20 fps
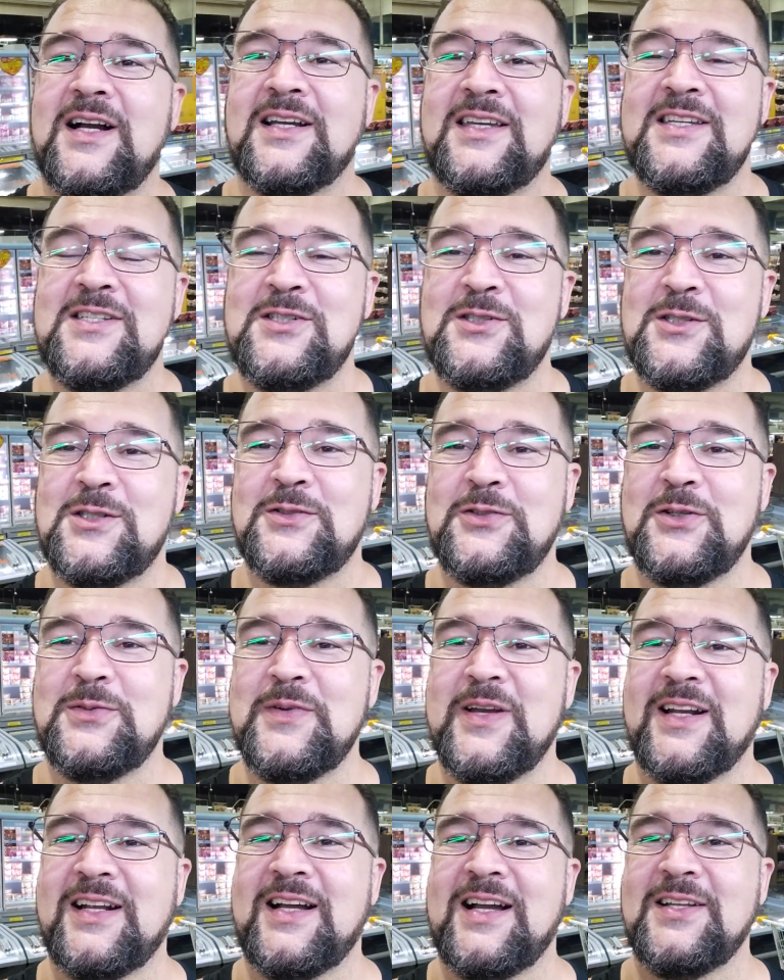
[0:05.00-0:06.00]
Aqui de novo no
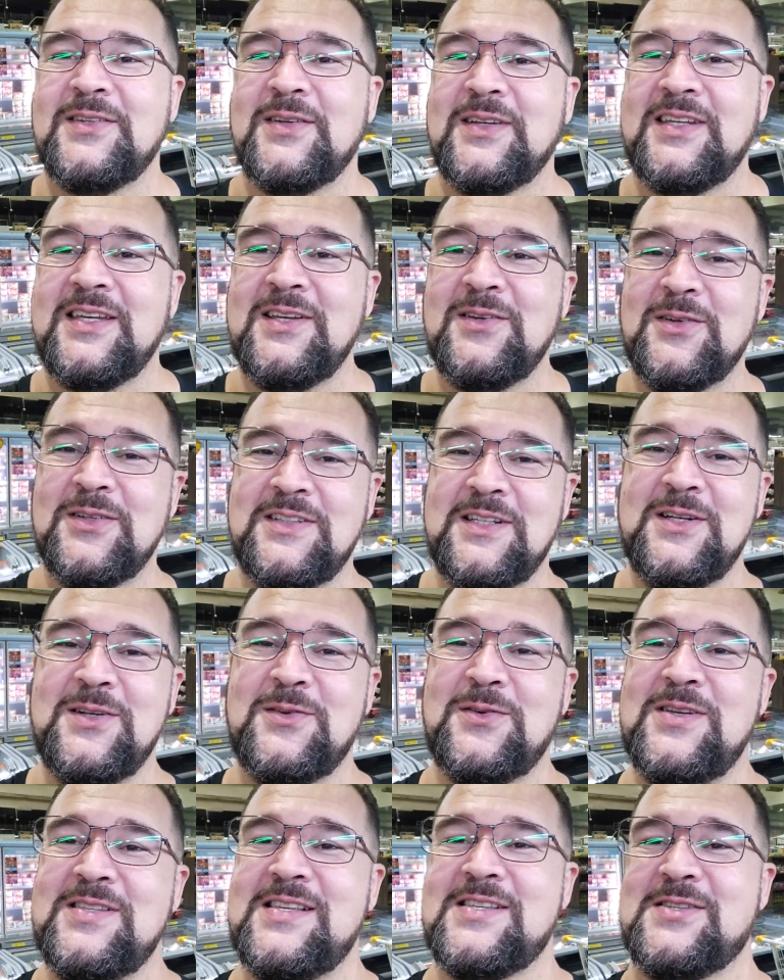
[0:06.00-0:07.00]
mercado, aqui
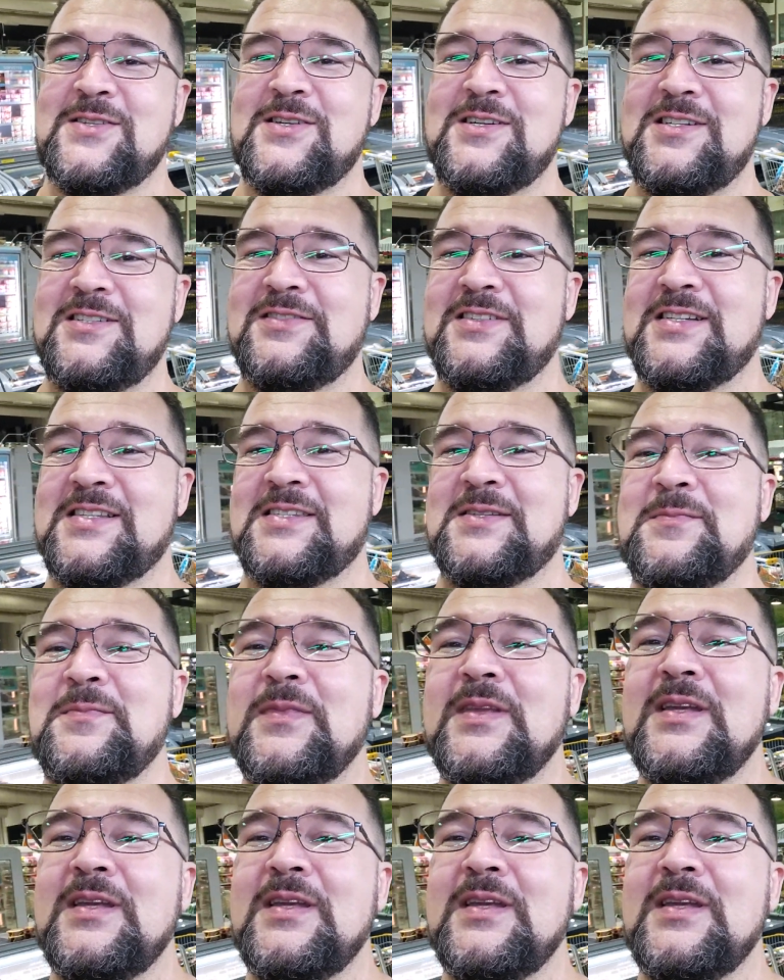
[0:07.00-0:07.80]
encontrando coisas novas.